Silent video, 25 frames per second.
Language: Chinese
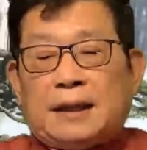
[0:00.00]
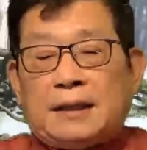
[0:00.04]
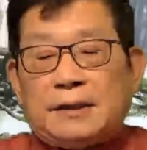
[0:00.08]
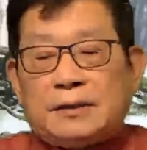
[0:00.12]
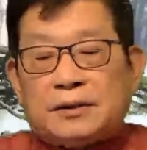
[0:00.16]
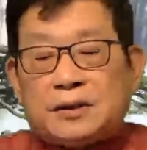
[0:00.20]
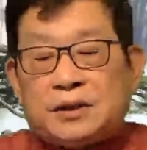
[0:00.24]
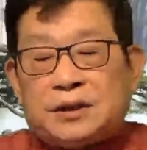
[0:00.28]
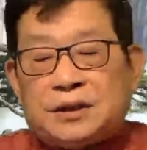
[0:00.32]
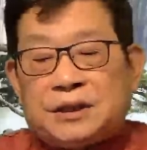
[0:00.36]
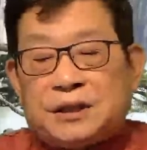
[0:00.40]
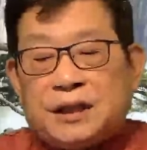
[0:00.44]

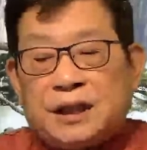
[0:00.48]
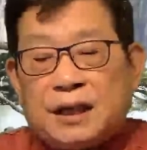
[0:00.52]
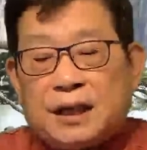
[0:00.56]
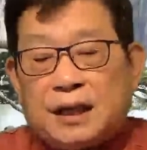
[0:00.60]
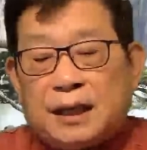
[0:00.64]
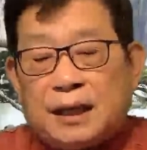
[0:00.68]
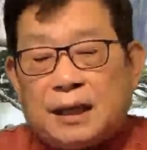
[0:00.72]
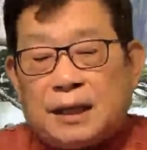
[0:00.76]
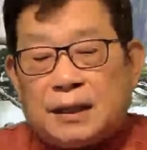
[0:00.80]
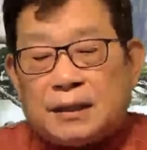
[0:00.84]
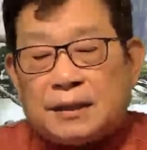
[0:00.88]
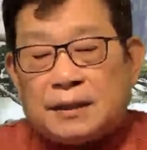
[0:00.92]

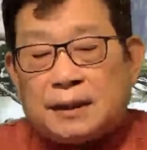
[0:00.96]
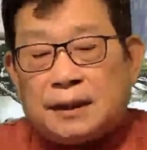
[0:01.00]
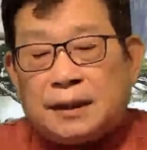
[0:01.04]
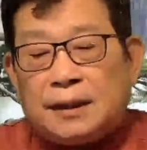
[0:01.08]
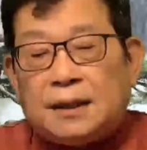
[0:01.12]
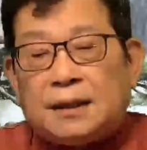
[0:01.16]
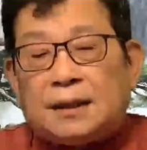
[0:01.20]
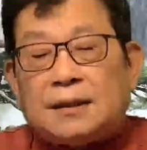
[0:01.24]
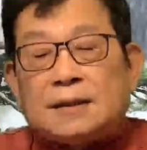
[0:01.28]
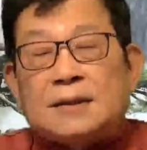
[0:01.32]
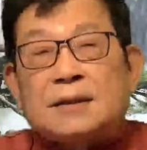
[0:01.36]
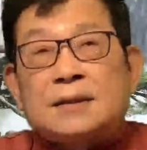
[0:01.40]
恰
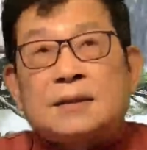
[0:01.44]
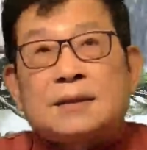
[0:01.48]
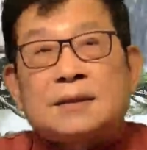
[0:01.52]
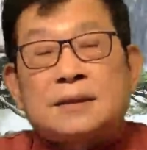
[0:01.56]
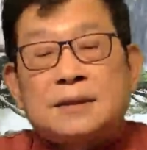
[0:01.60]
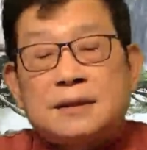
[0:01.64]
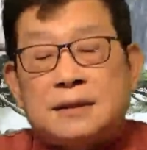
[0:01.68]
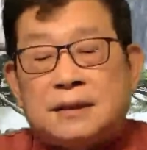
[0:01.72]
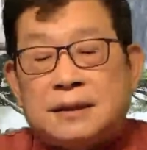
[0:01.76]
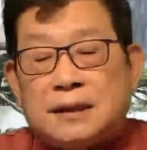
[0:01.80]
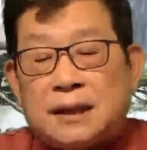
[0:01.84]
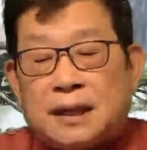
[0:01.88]
蒂斯
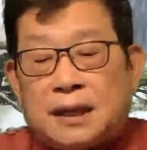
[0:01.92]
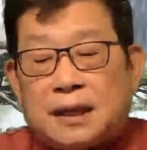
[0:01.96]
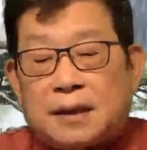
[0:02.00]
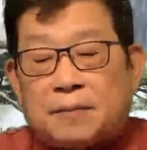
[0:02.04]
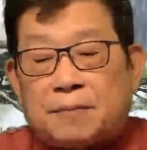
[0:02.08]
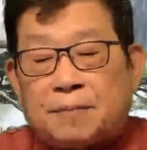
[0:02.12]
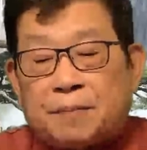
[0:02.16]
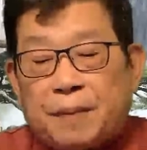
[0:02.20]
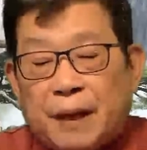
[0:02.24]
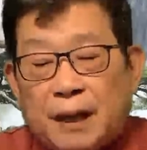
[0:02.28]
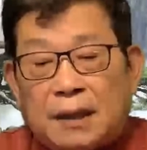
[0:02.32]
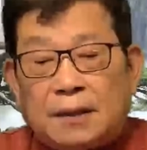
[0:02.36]
加尔
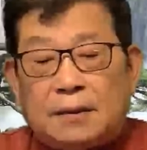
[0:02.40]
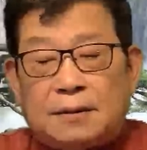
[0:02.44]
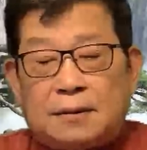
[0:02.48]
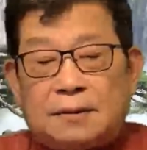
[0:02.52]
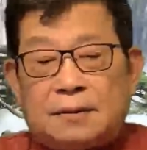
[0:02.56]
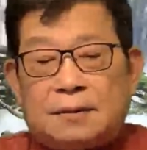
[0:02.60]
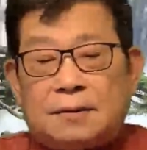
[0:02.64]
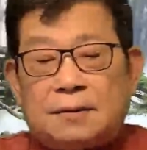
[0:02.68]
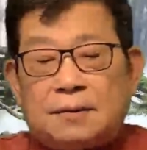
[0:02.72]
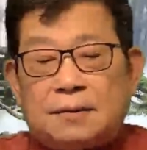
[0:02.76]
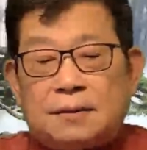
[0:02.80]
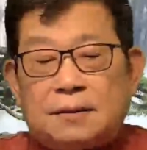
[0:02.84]
邦，
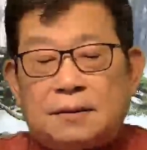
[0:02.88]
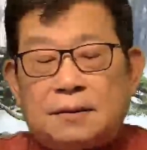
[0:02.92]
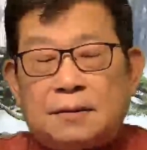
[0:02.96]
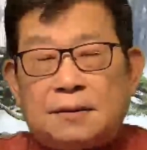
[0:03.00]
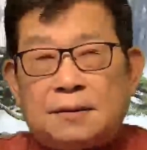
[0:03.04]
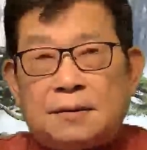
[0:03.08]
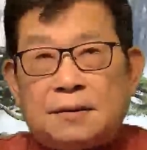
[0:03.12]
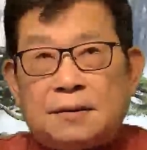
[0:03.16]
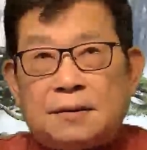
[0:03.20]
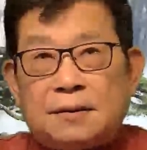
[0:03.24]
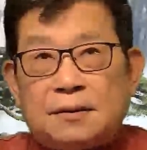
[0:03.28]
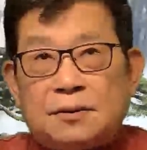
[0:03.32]

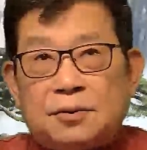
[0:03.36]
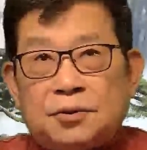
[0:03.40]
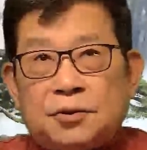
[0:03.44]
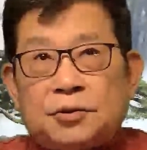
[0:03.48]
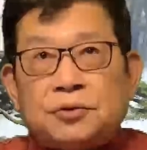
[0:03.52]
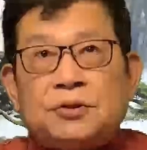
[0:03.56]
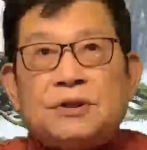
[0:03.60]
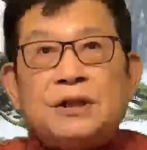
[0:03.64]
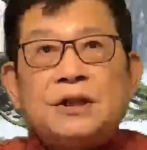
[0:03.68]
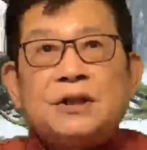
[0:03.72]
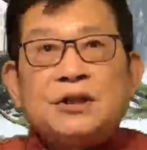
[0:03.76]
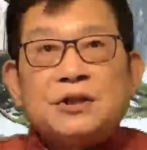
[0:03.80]
出
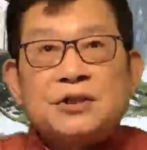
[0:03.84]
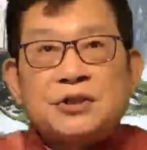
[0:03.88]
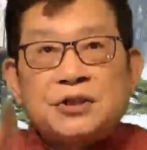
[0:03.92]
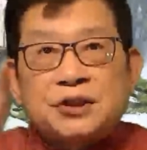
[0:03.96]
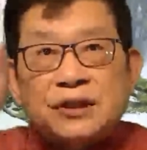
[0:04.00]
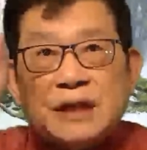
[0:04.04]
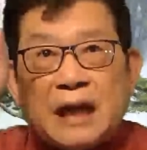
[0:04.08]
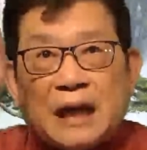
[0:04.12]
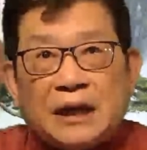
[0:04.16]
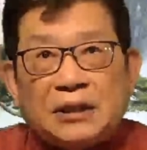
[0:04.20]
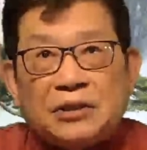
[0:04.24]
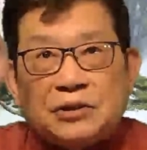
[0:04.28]
现了
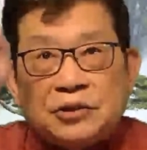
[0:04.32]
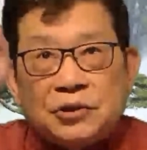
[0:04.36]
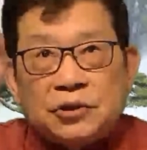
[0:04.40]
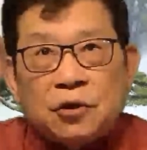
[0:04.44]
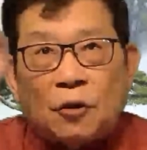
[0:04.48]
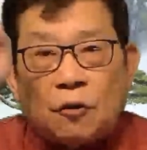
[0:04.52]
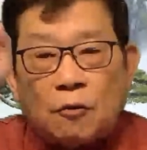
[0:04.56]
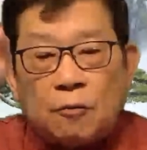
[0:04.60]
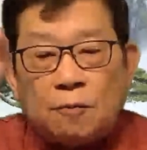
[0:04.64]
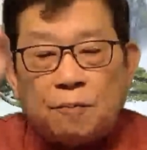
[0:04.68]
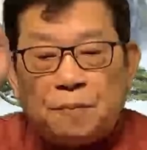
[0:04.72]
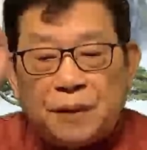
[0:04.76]
三
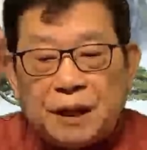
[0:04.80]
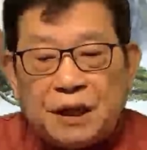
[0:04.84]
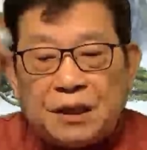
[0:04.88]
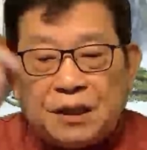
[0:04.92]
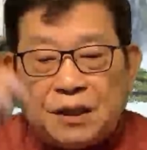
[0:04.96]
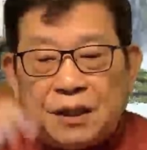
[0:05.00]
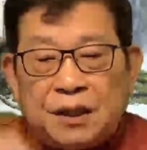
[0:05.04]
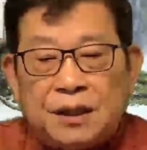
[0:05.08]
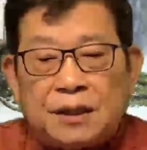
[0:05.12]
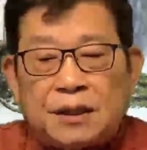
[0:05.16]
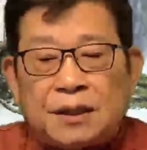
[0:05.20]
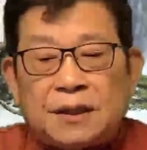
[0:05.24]
重变
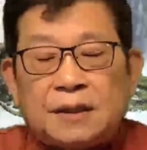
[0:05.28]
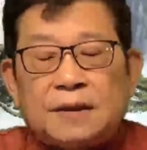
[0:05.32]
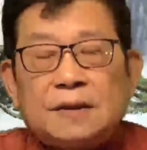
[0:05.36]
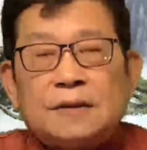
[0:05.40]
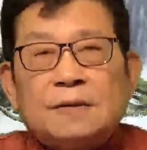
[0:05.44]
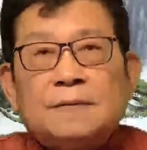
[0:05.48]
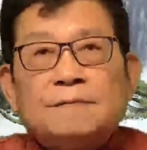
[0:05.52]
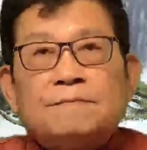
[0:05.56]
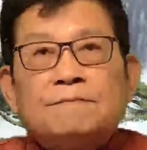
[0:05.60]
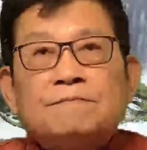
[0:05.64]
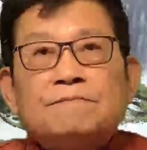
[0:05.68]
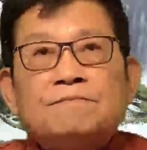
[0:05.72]
异的
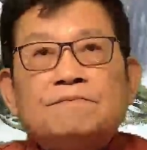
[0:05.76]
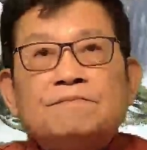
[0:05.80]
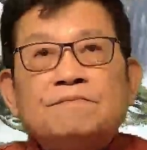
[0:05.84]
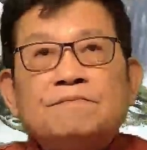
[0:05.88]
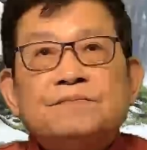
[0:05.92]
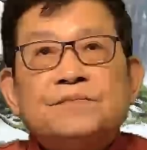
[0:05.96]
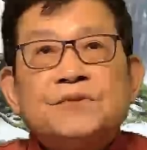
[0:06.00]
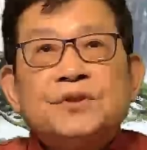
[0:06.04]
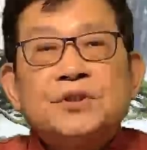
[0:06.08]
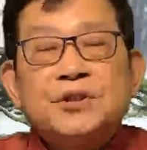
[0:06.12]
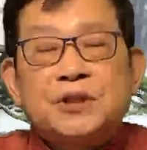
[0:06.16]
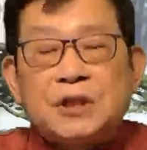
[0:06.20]

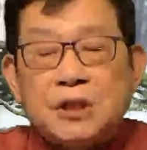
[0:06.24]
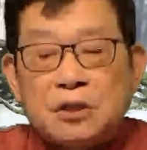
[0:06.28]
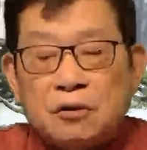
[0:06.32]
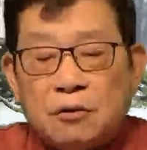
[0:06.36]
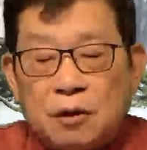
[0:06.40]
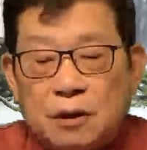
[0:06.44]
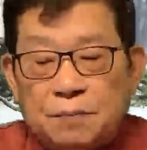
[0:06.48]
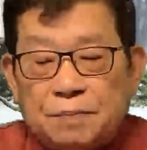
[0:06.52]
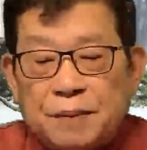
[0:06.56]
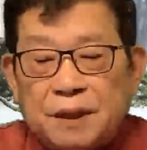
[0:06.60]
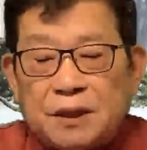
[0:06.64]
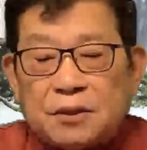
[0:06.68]
新
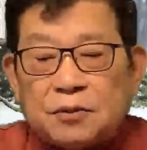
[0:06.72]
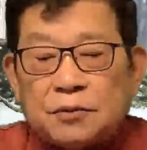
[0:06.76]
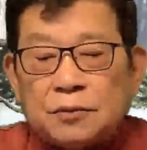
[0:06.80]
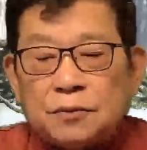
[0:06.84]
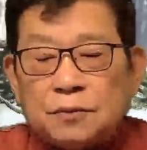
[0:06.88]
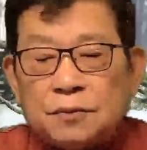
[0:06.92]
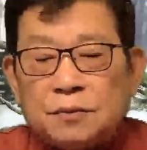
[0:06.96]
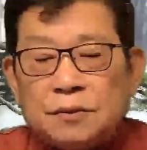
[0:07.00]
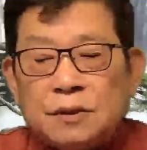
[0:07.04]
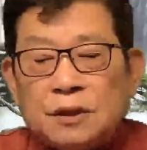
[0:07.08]
冠病毒。